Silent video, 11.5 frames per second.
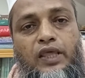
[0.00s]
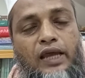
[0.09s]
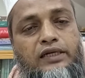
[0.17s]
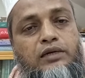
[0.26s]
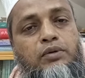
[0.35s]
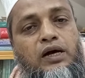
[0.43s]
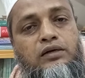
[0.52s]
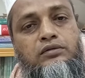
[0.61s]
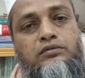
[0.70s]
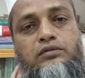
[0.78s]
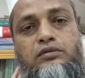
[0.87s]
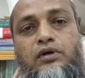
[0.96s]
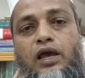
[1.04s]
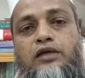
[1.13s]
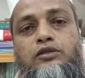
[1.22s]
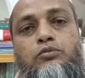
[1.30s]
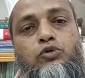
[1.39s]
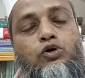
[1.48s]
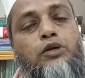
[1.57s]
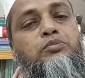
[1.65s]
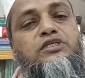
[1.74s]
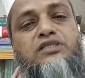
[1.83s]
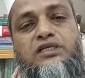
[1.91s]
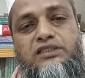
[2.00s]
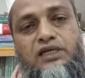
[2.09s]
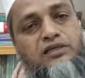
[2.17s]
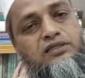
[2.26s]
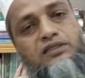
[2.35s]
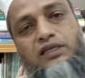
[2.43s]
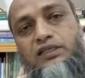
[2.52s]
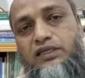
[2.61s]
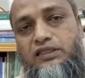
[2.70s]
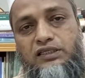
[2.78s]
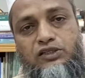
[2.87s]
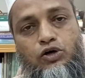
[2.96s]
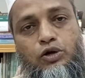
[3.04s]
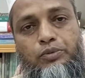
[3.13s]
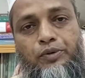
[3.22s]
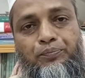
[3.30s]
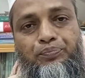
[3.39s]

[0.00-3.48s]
একটা ভাগ একদম গরিব মিসকিন যারা আছে তাদেরকে দিয়ে দেওয়া হবে